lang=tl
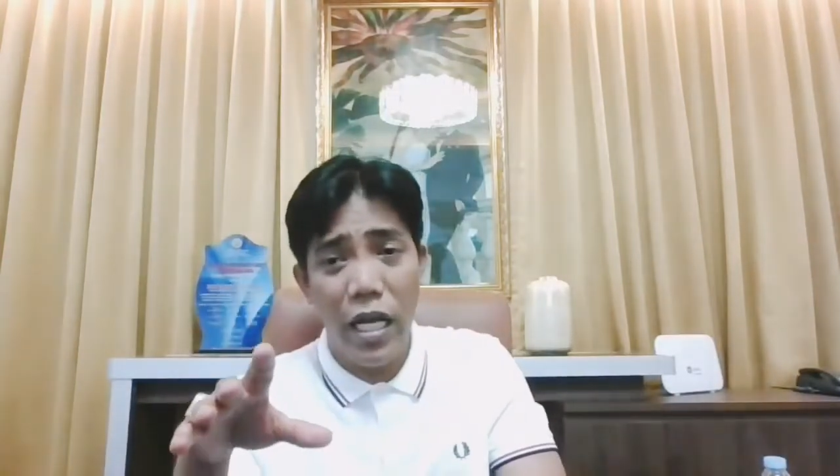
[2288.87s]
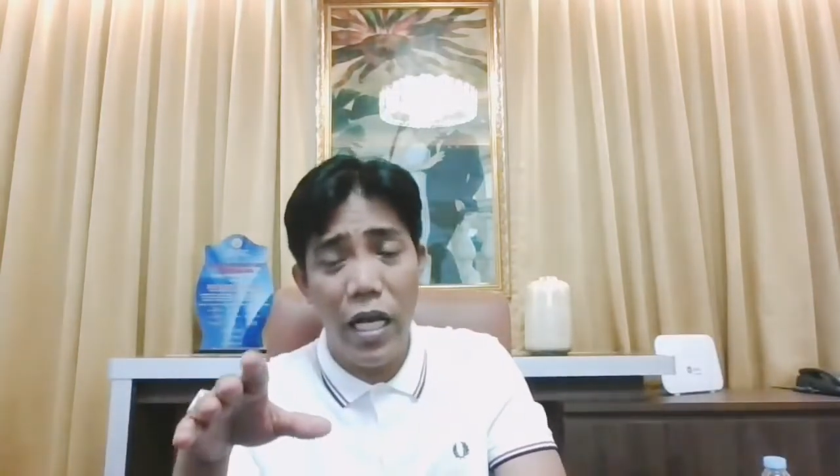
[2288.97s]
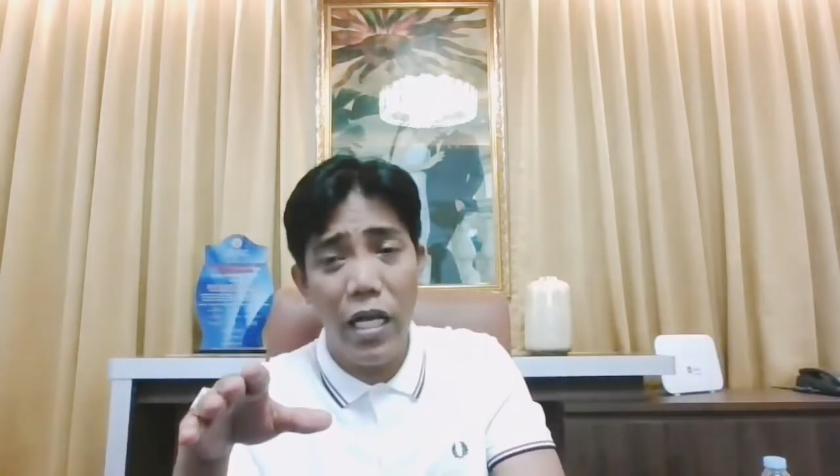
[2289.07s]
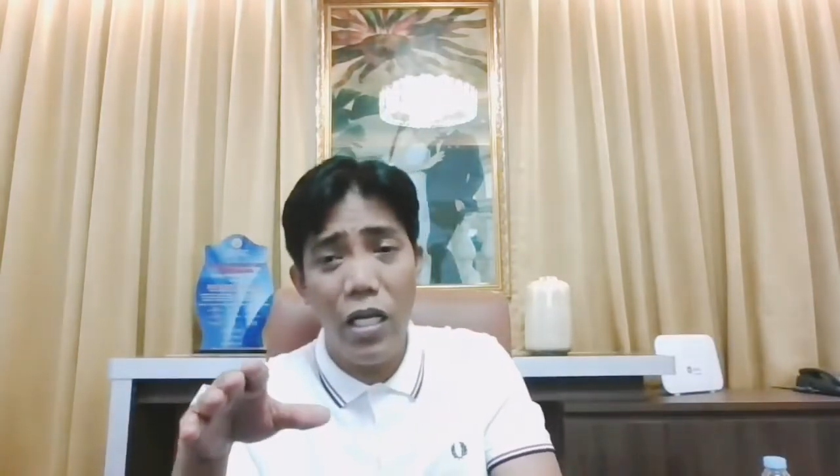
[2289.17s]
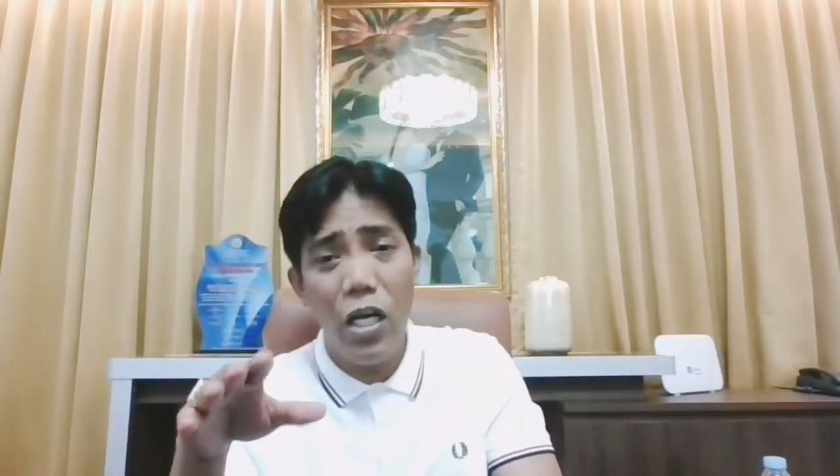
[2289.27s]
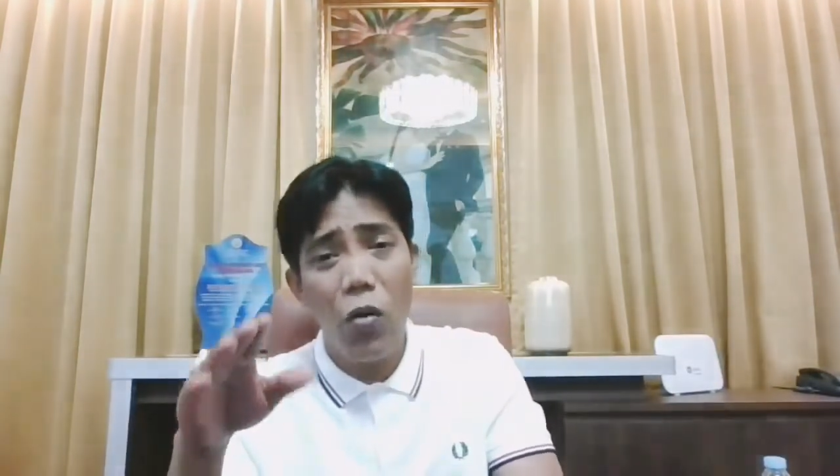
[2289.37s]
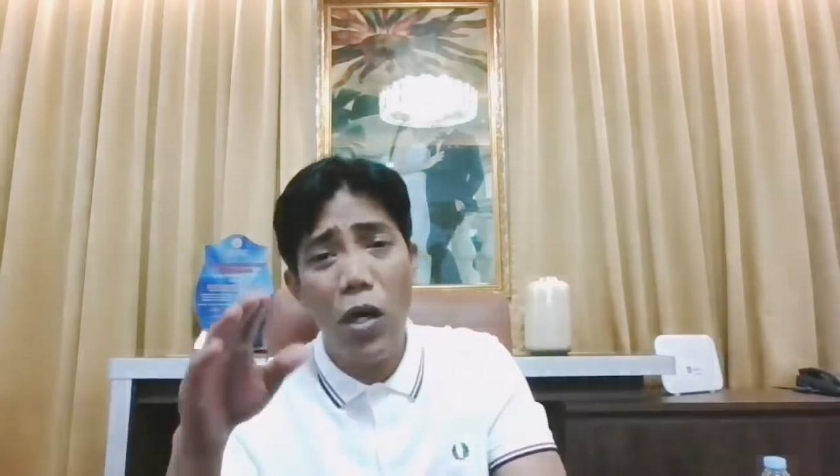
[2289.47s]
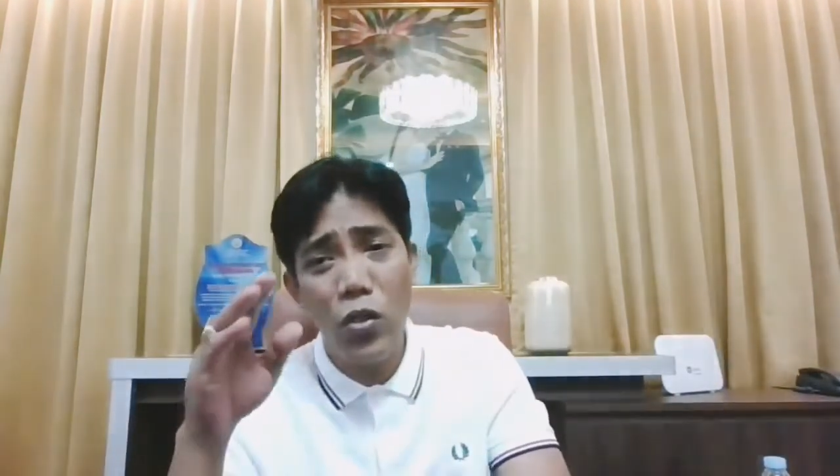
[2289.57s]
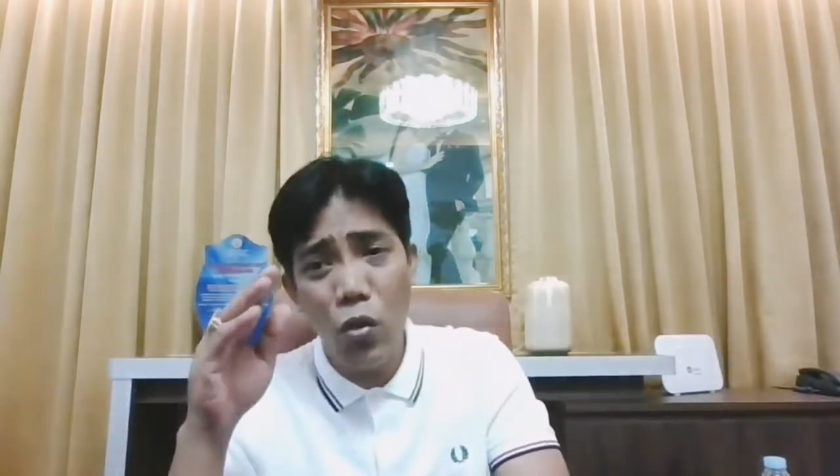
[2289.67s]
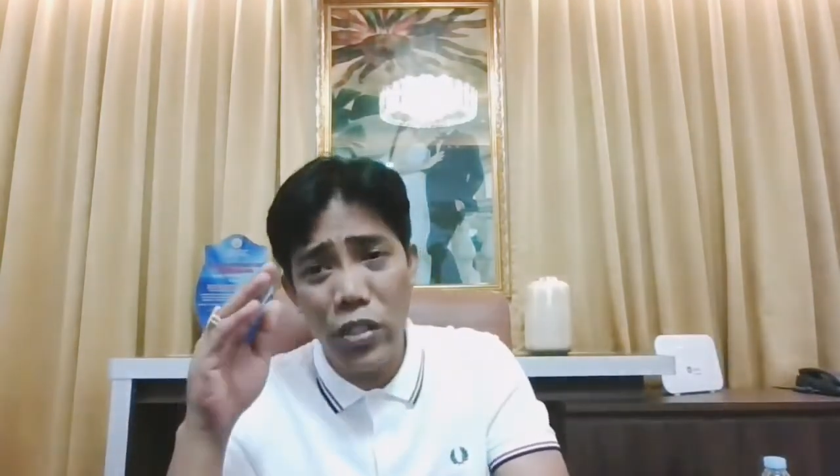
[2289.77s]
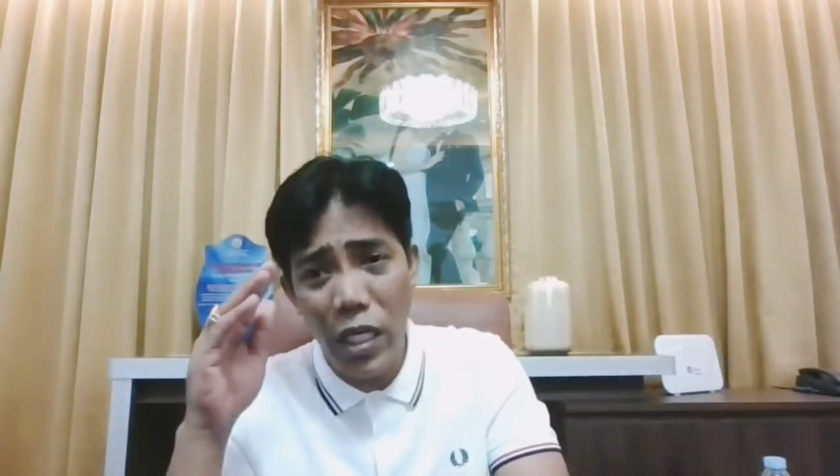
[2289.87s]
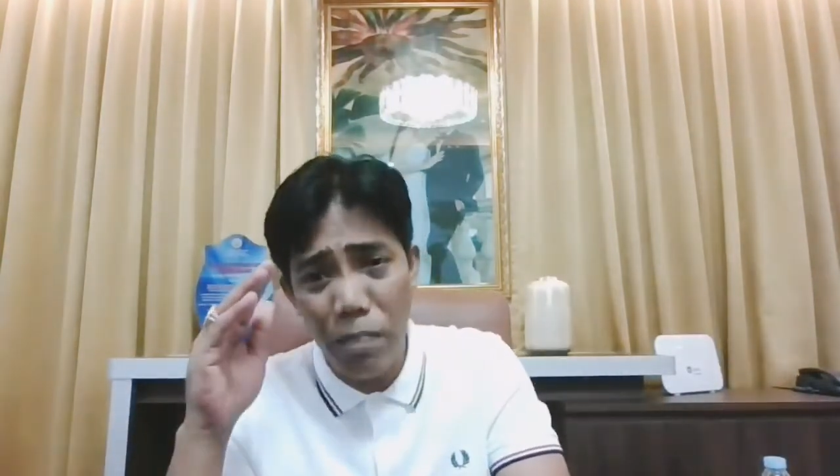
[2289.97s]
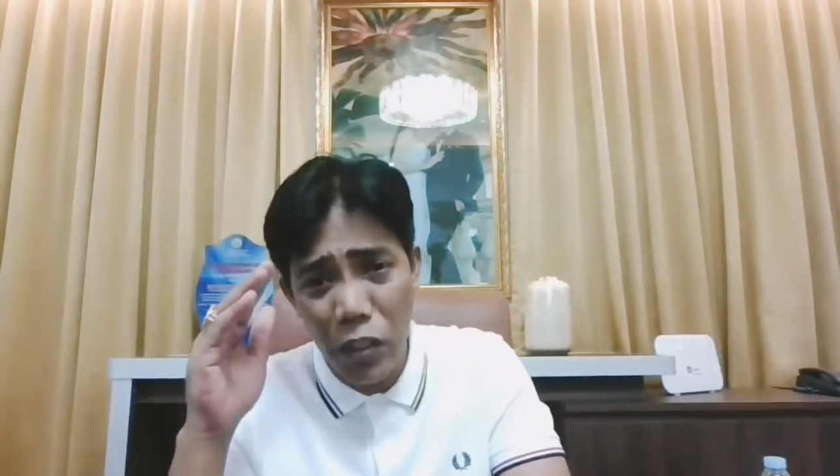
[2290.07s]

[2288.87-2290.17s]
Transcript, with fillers: Ha? Ah. Huwag niyo ho silang